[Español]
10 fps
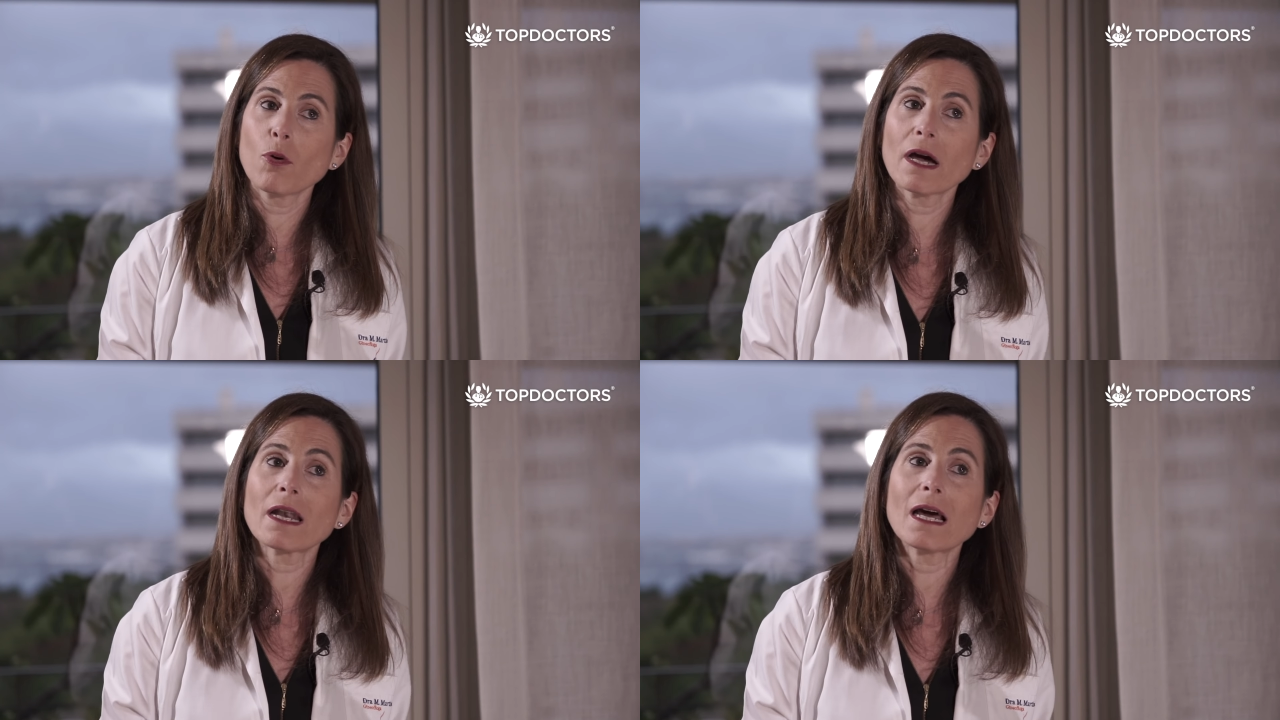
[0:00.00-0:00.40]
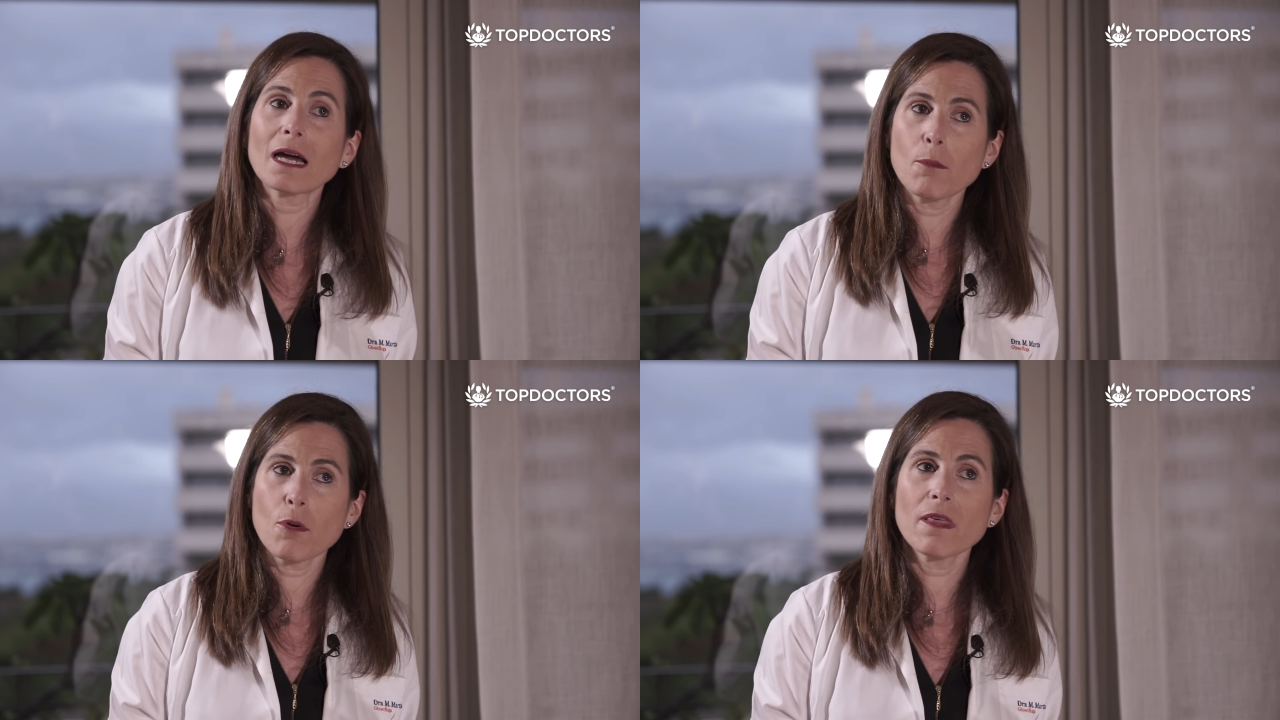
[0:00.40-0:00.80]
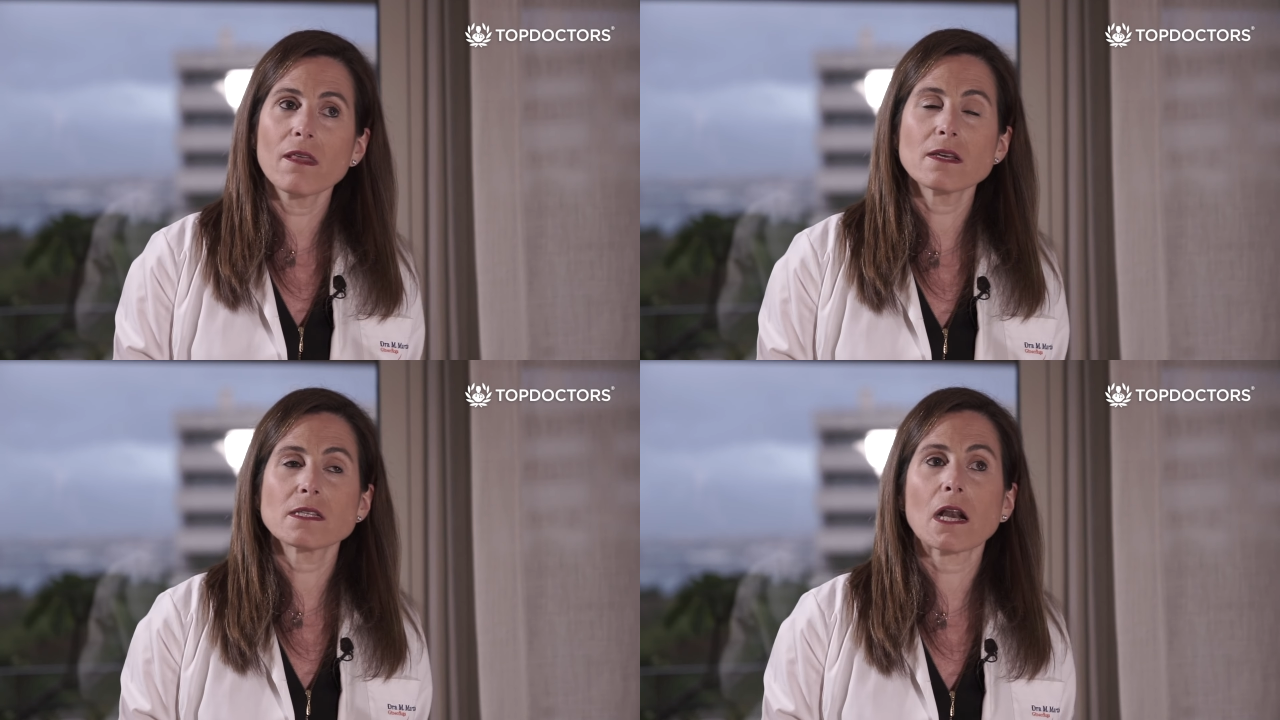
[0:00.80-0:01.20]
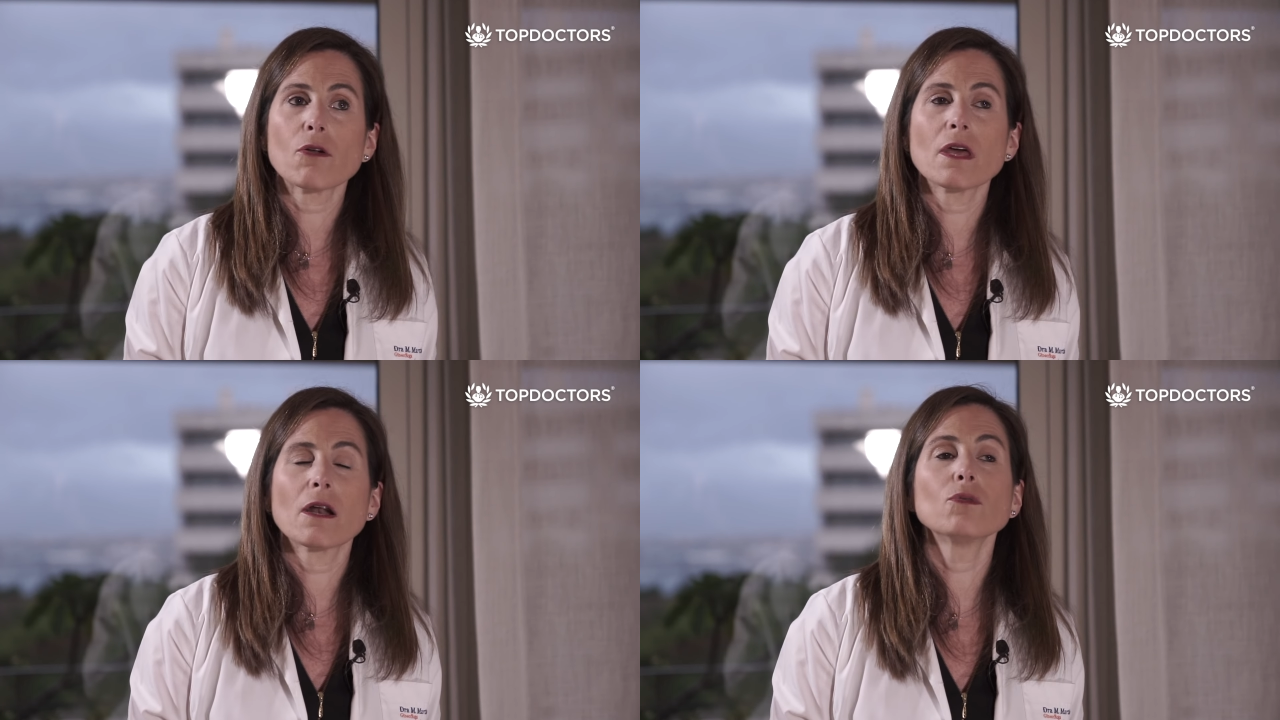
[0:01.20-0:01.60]
mujer la que puede
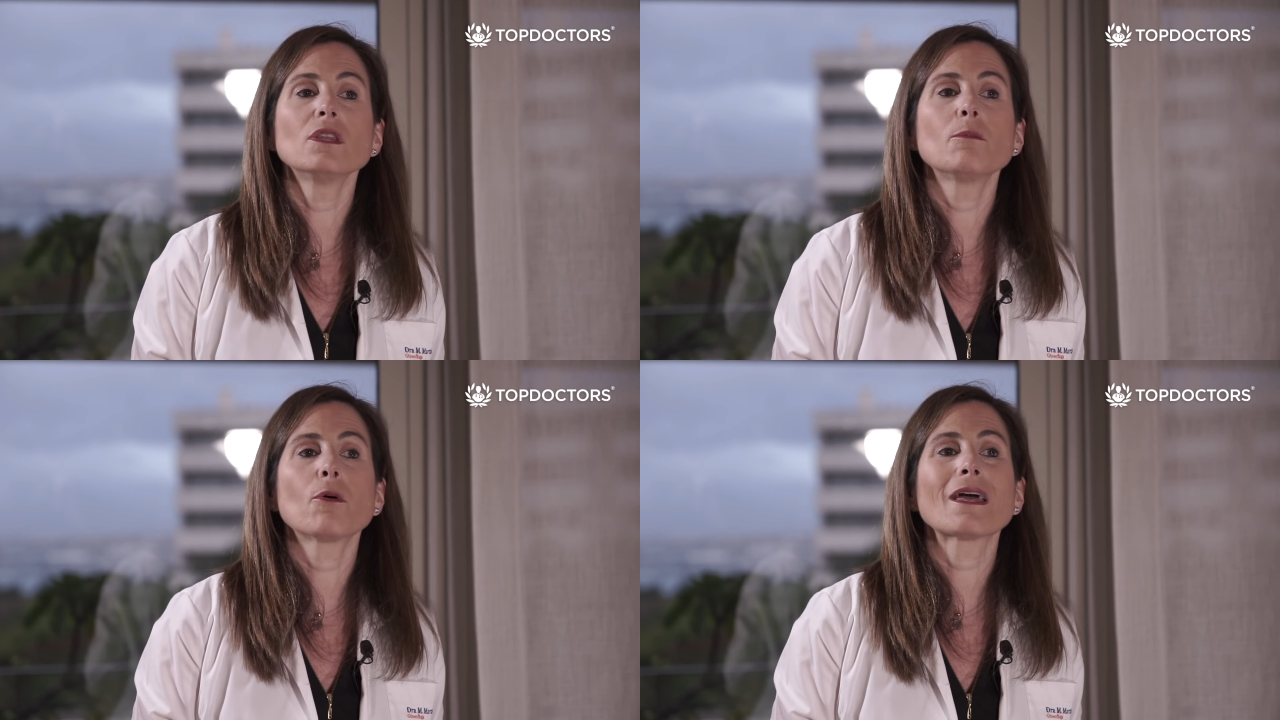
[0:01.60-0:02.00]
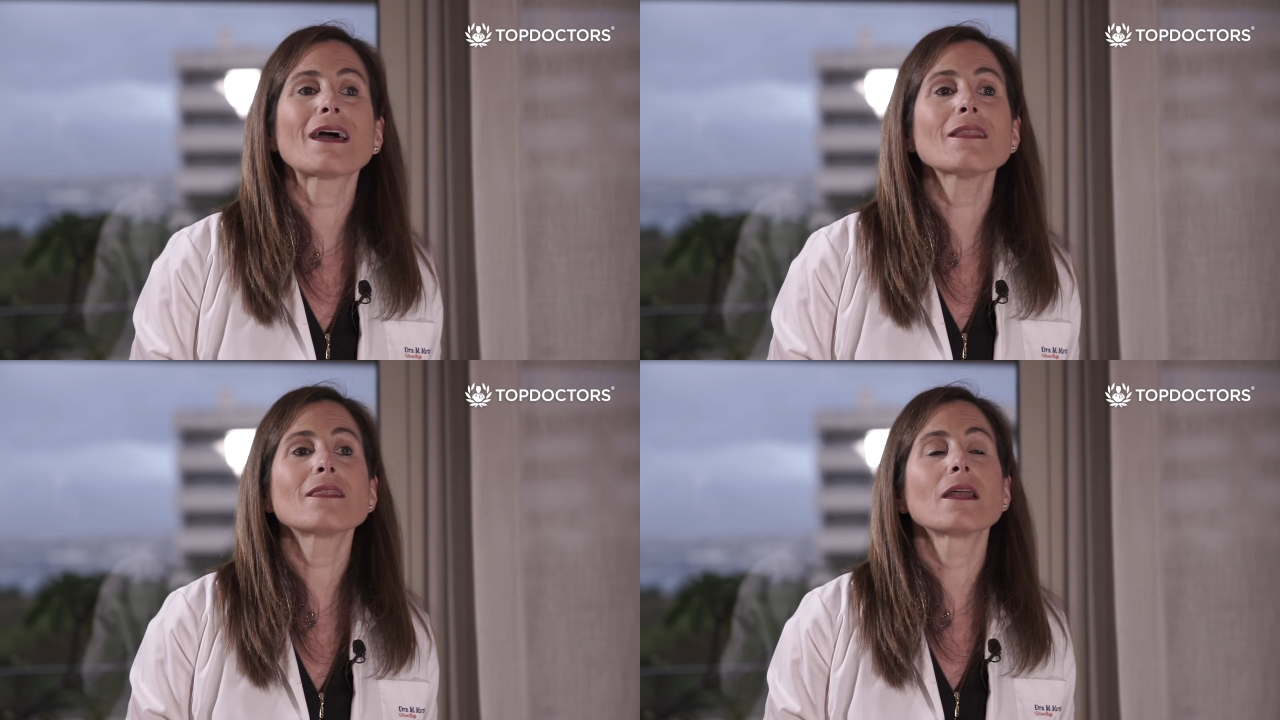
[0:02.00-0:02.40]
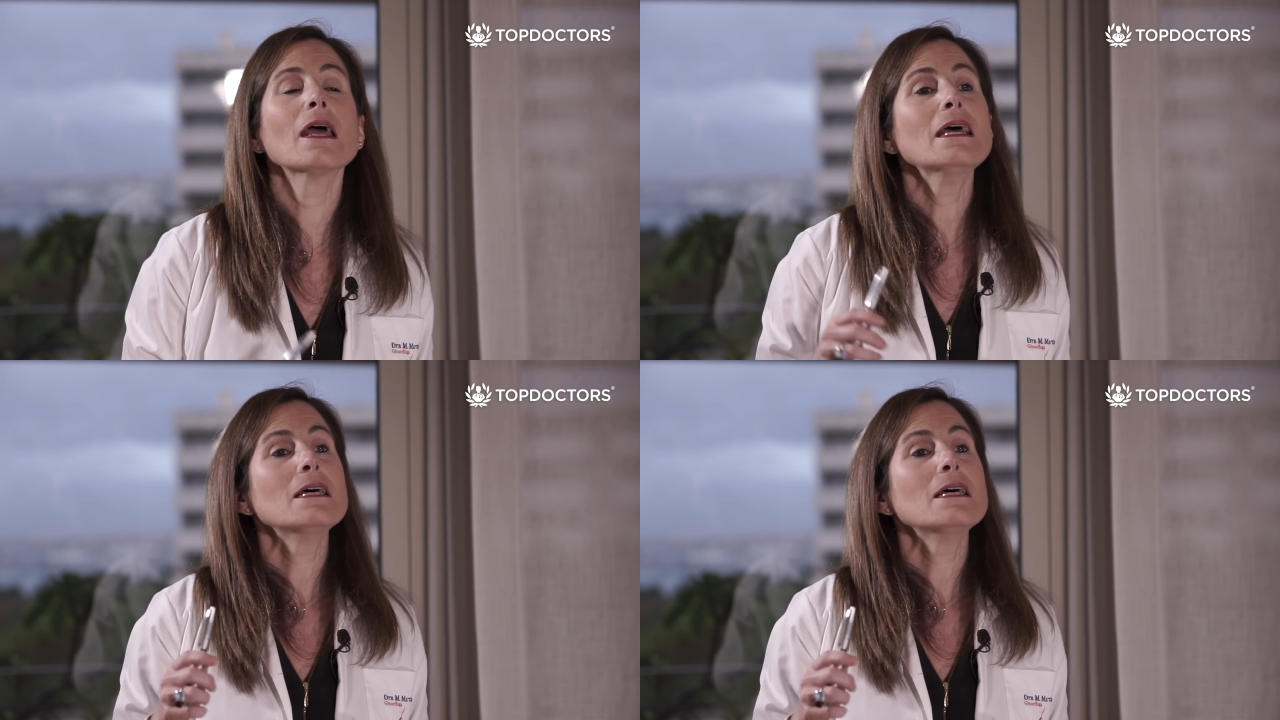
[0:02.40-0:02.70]
desarrollar algún tipo de cáncer,